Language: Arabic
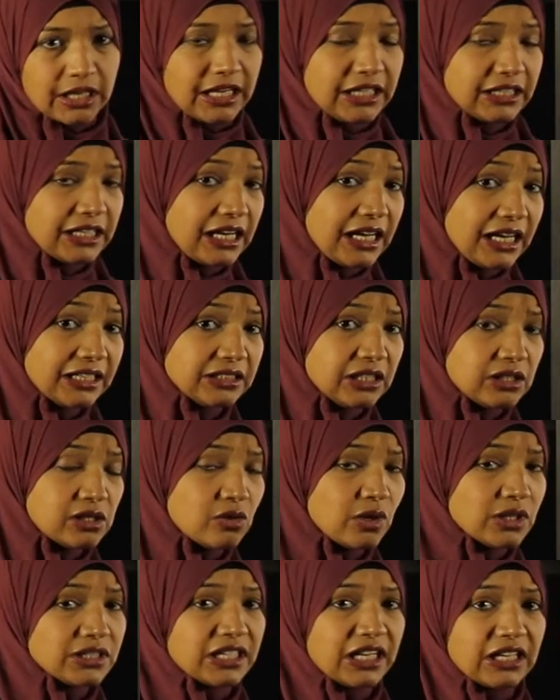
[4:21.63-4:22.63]
احنا لحد
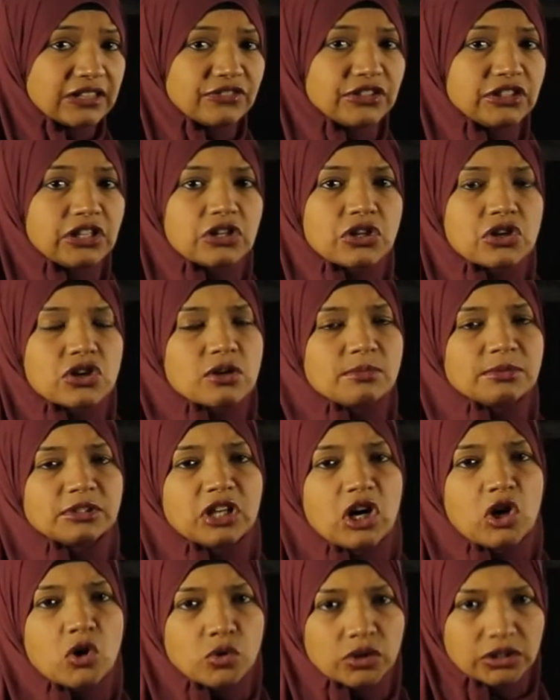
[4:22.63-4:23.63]
دلوقتي عارفين ان الرابط ده
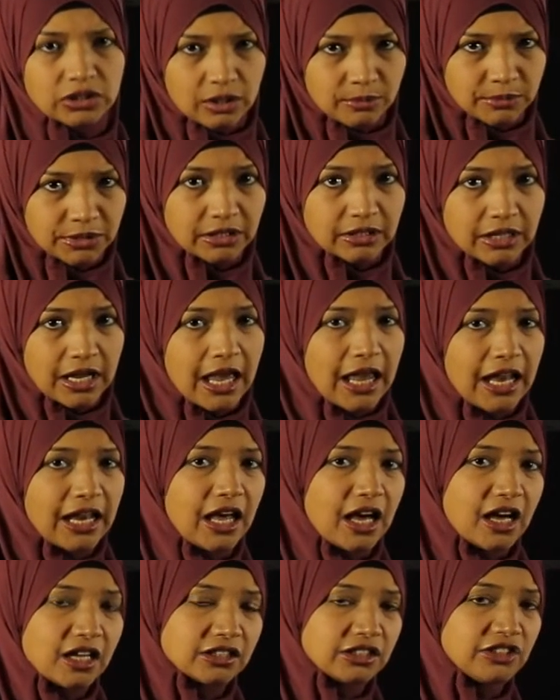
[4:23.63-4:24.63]
هو الضمير
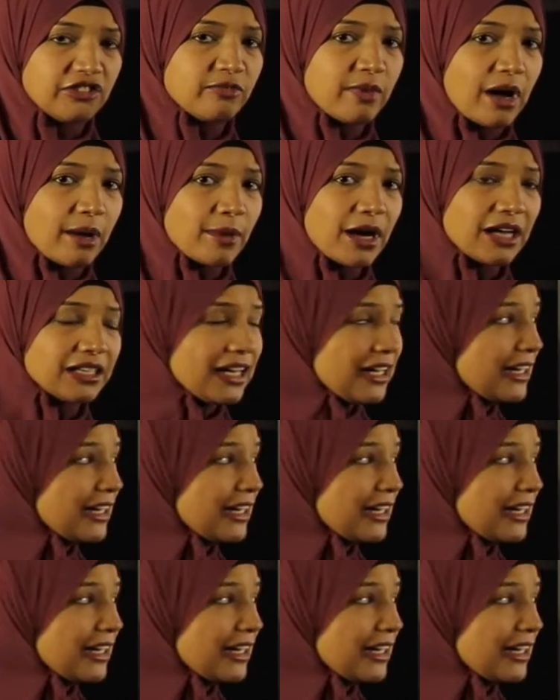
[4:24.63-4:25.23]
لا هنضيف مع بعض